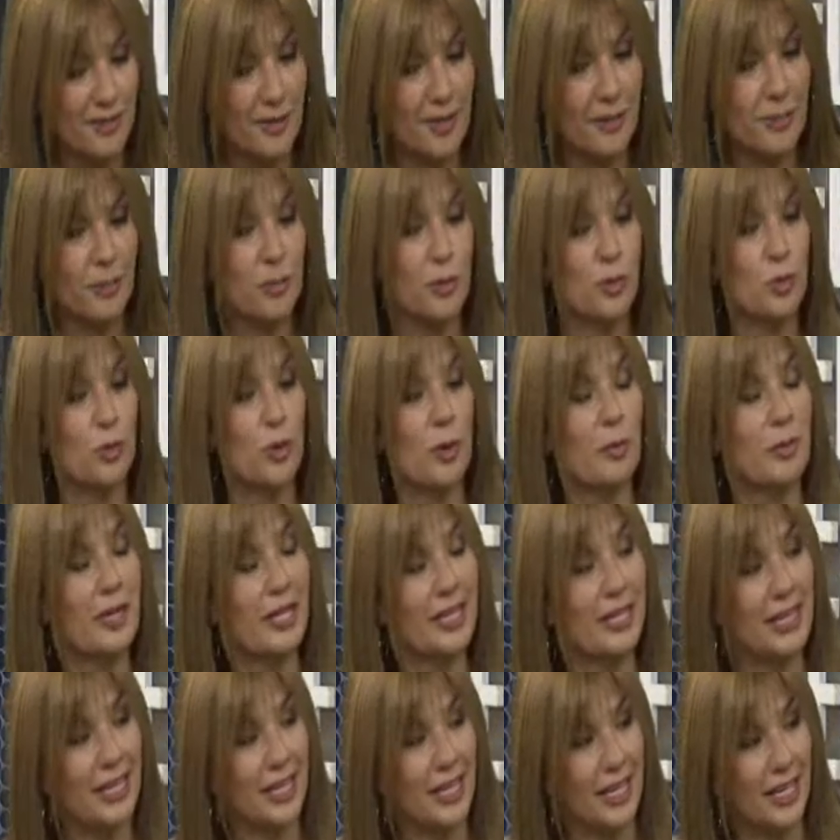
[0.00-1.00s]

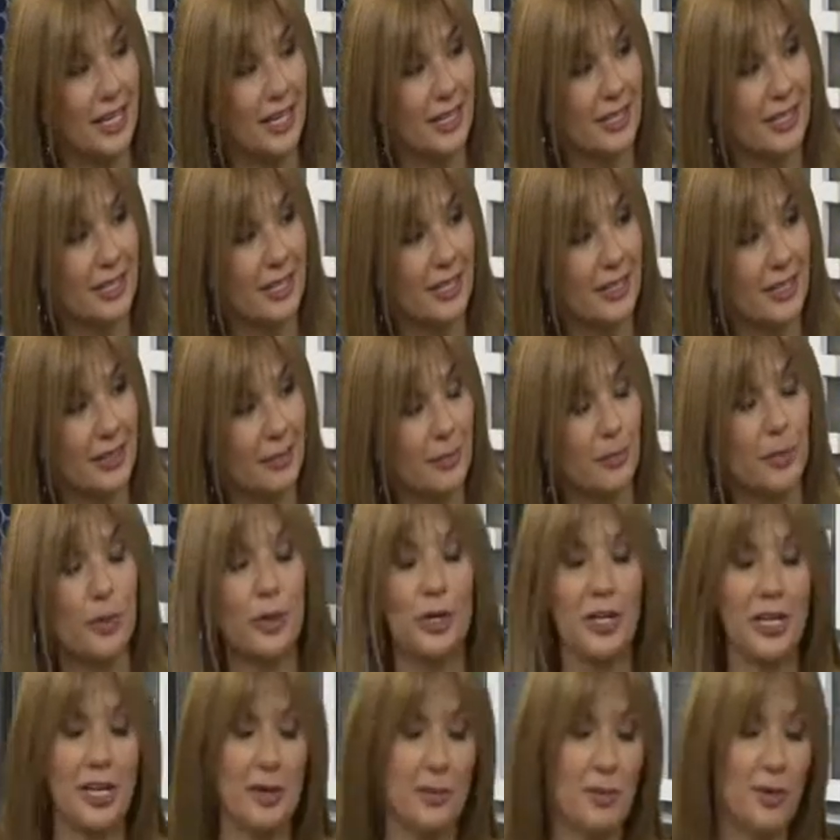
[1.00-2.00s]
mutuamente. Mm. Por
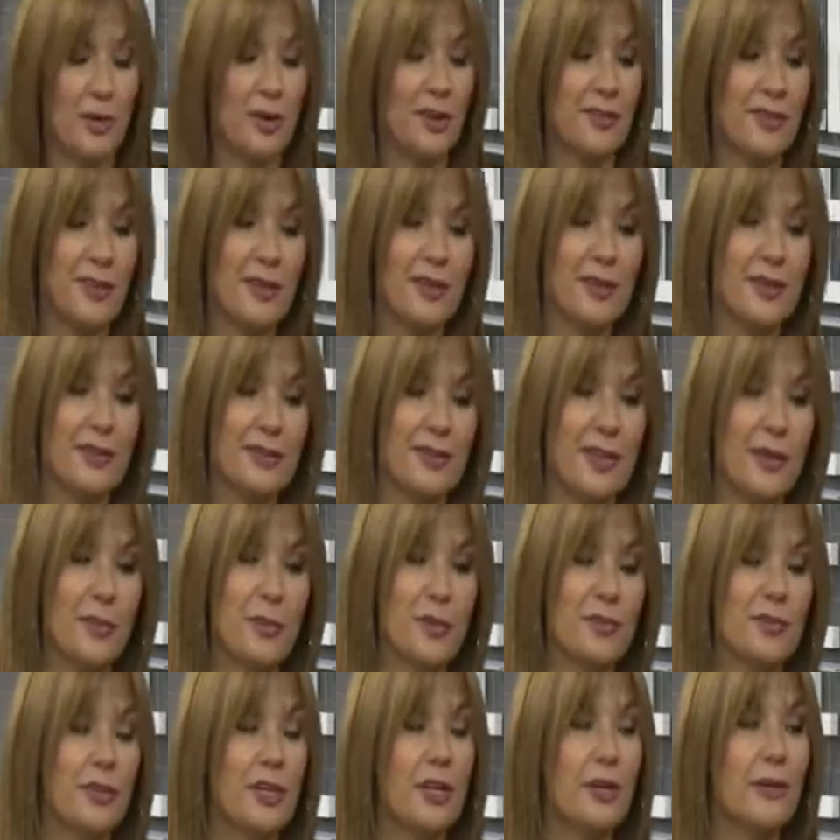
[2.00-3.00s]
ejemplo, recién
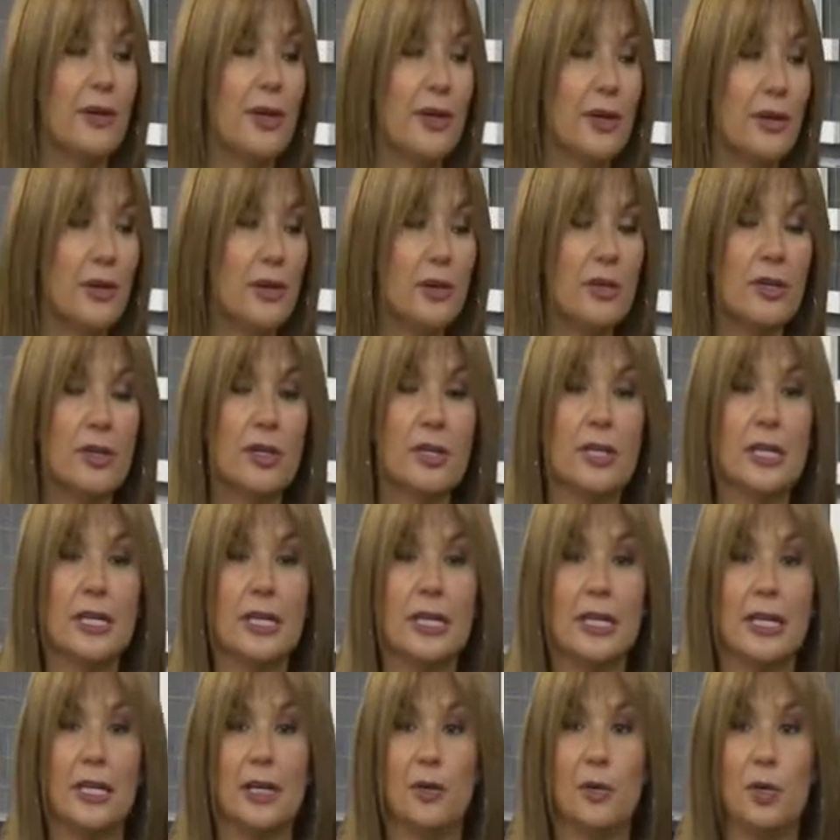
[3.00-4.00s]
decíamos, el varón
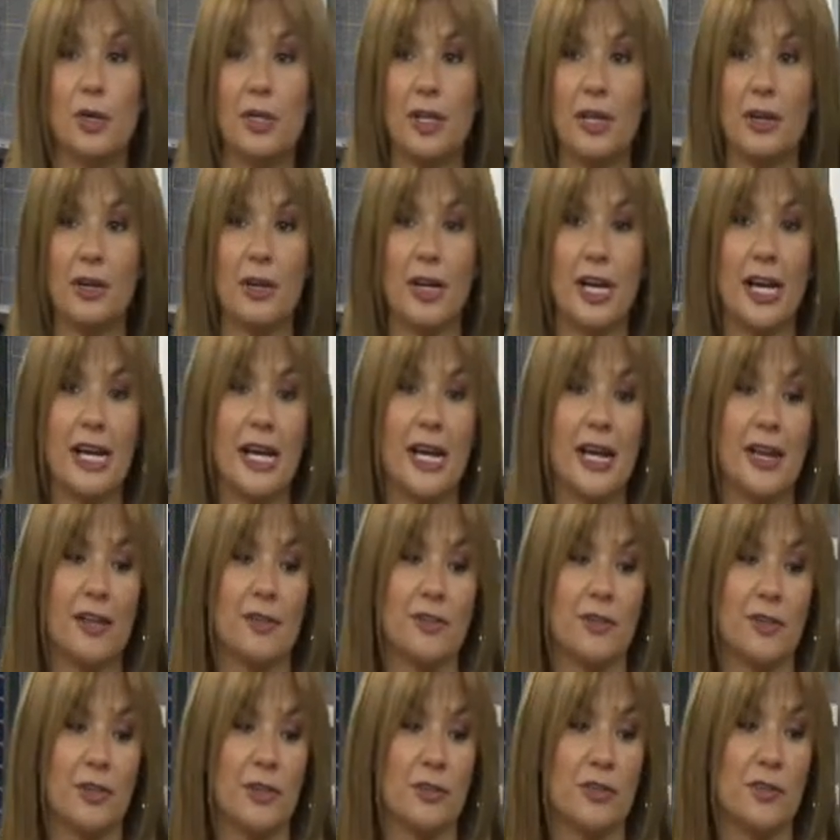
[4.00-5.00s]
le cuesta lograr la
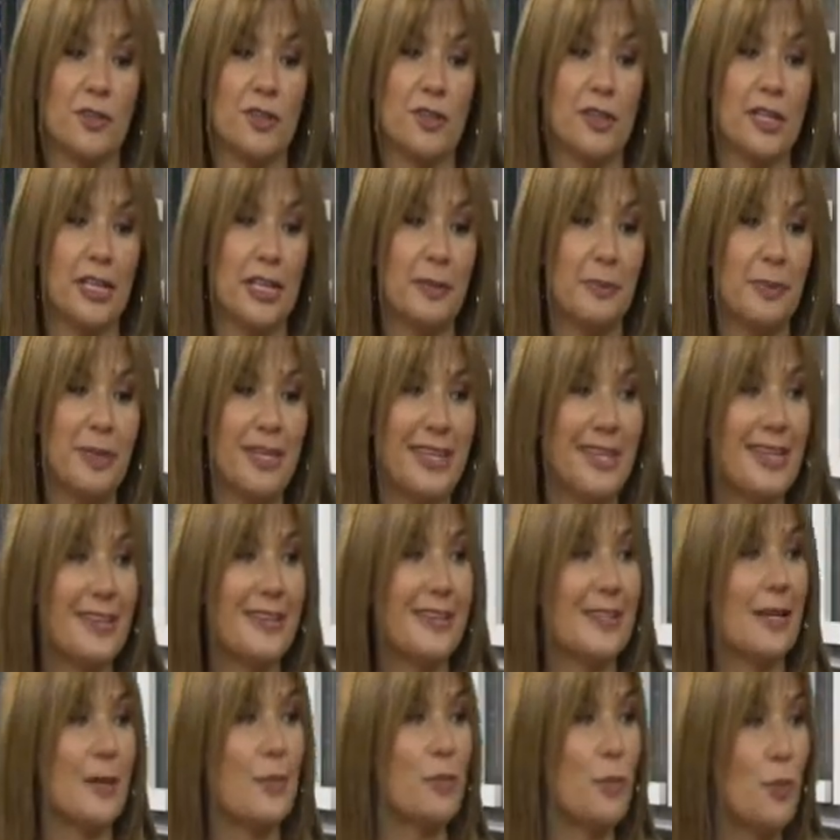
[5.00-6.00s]
erección. Si de repente
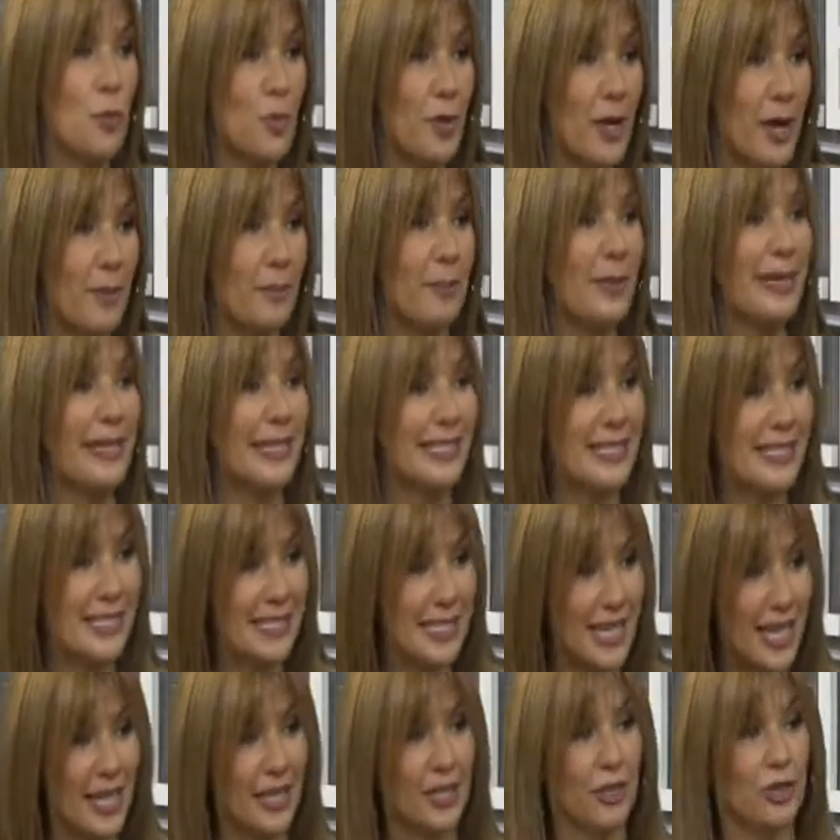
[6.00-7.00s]
se apura
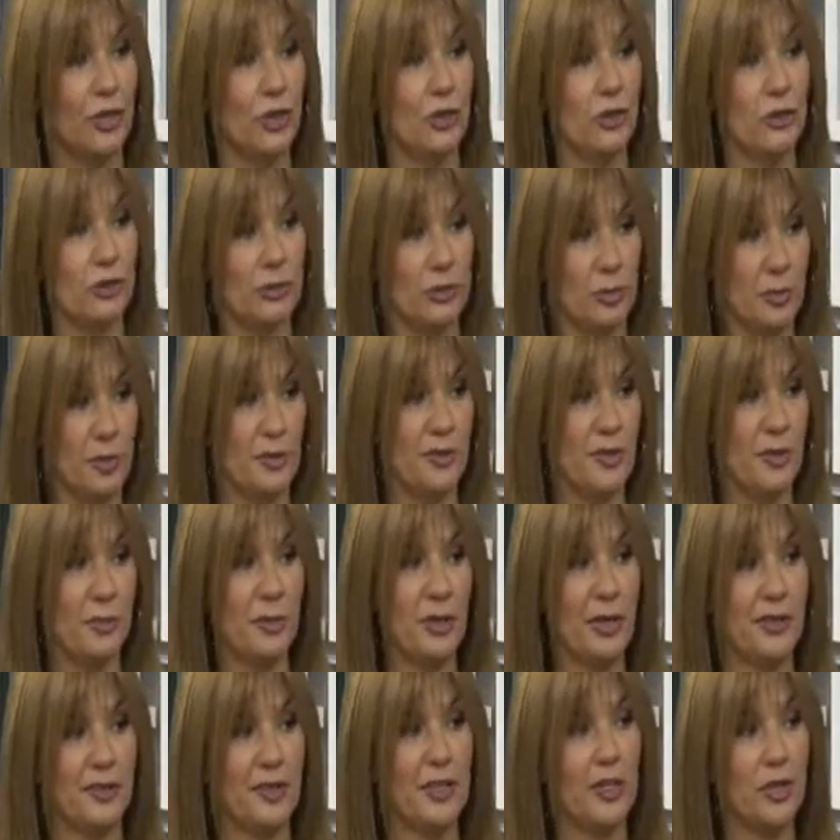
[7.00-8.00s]
pensando, como decíamos
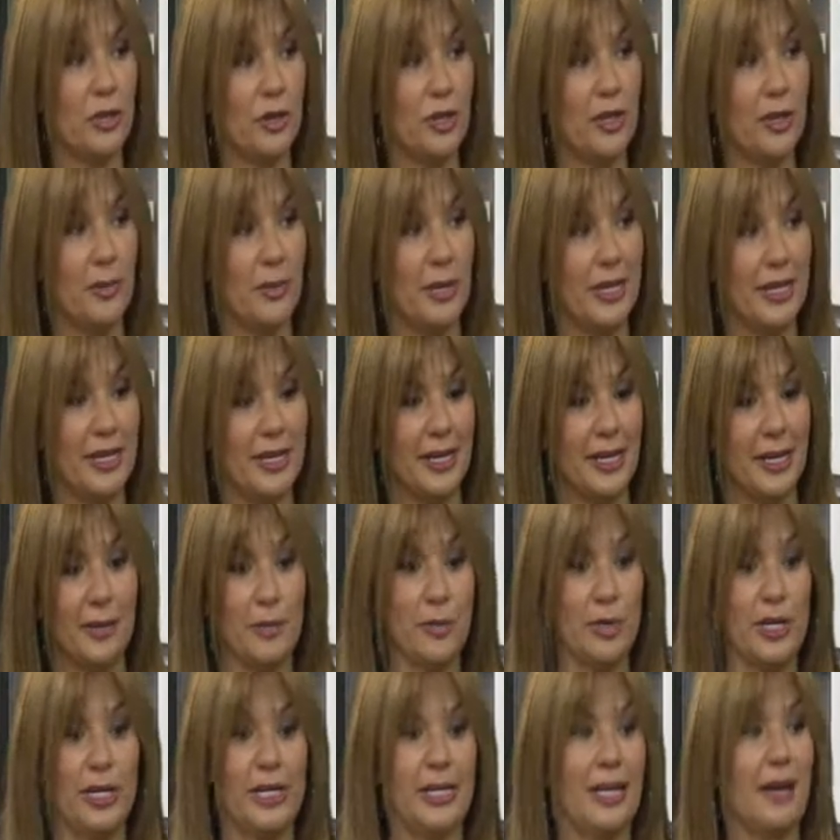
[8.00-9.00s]
recién erróneamente, que la
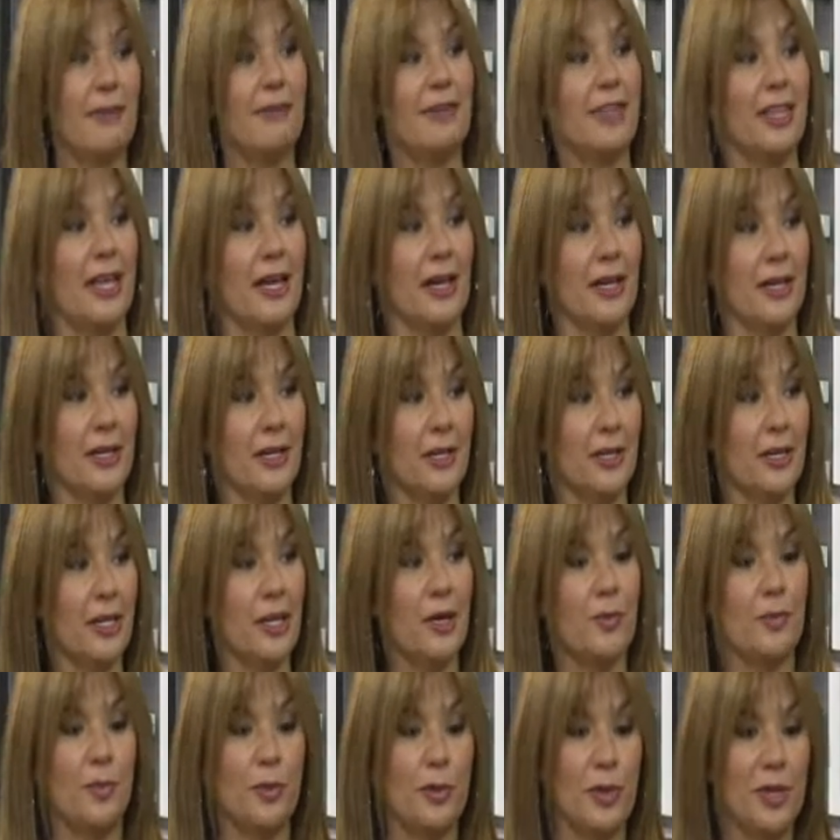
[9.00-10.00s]
mujer está ávida
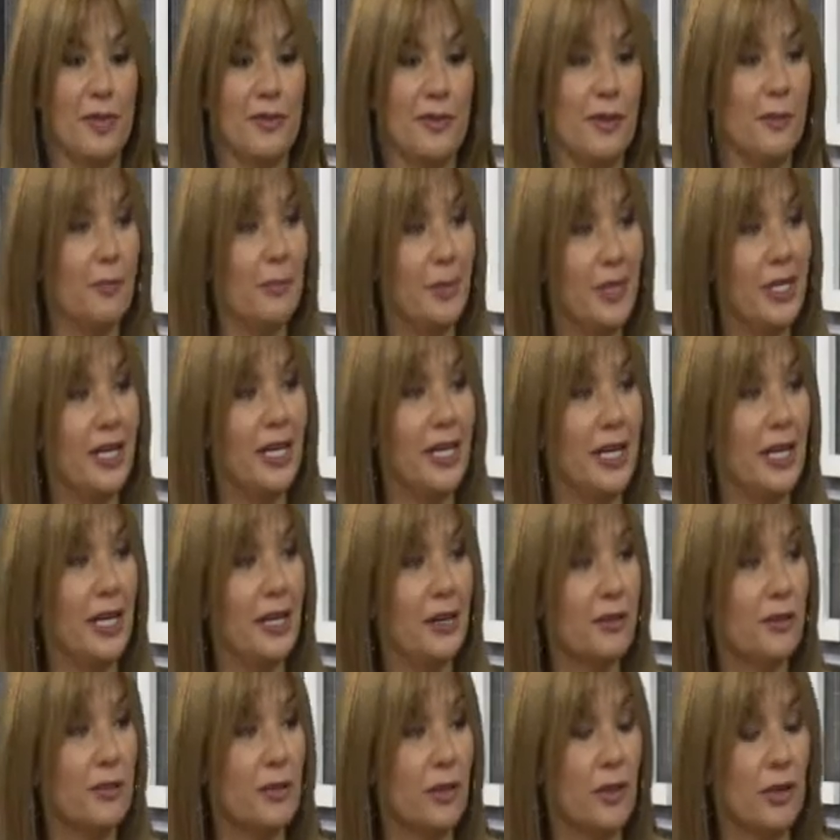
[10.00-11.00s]
mm. por ese pene en
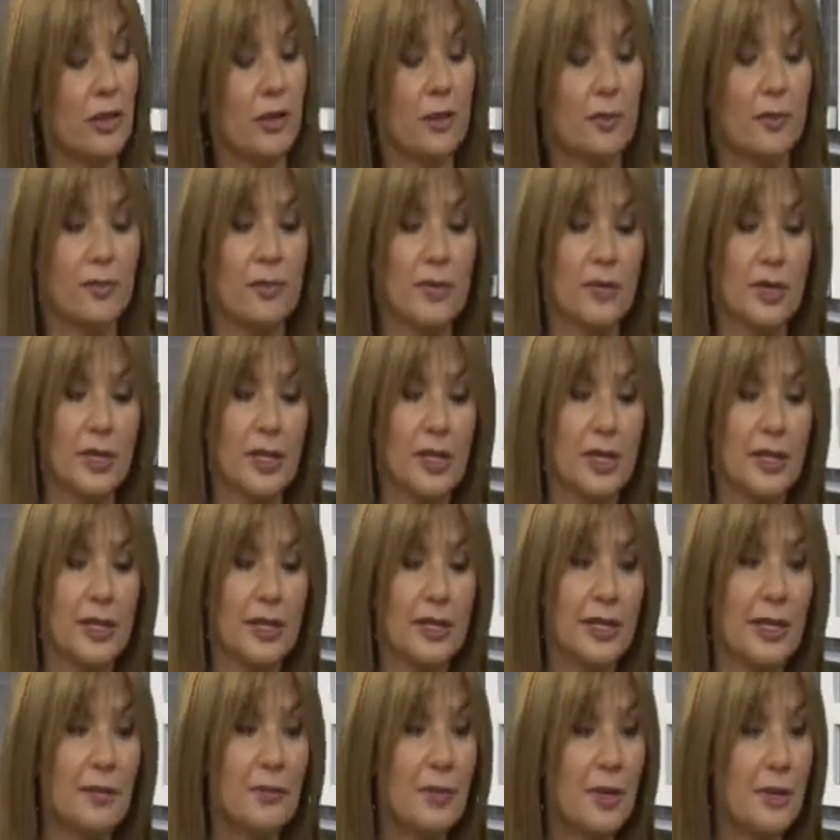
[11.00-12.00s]
erección,
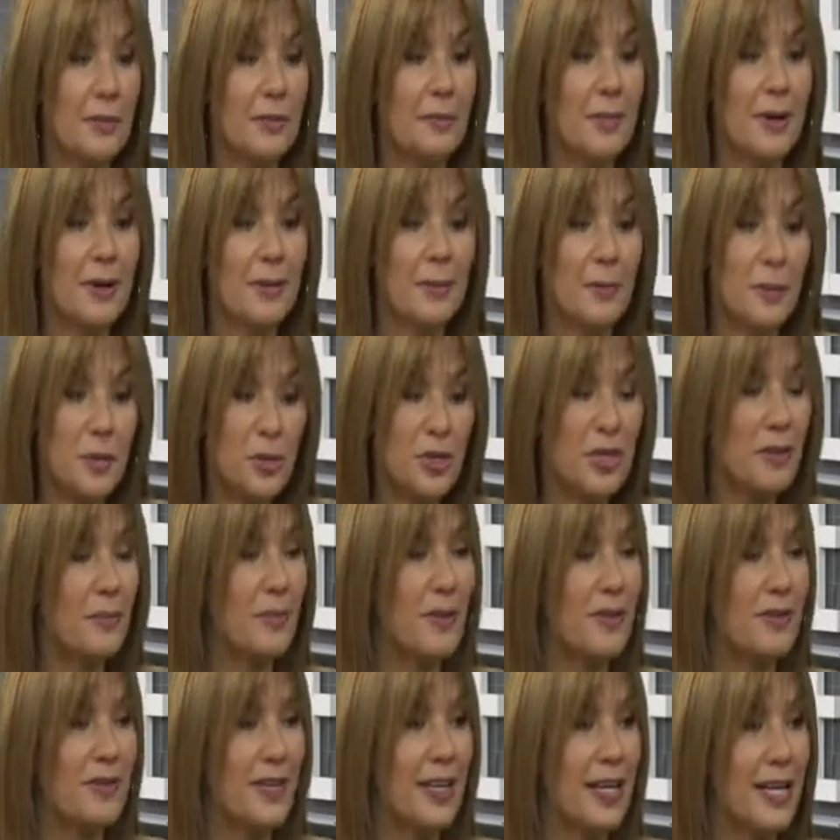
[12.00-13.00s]
también va, puede
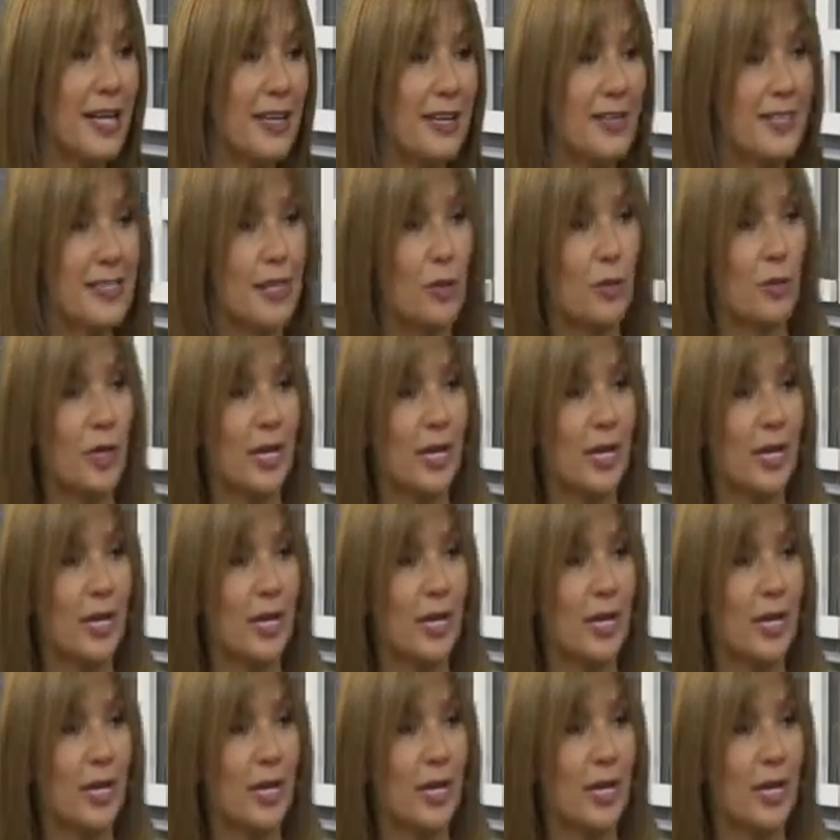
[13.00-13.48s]
pasarle de eyacular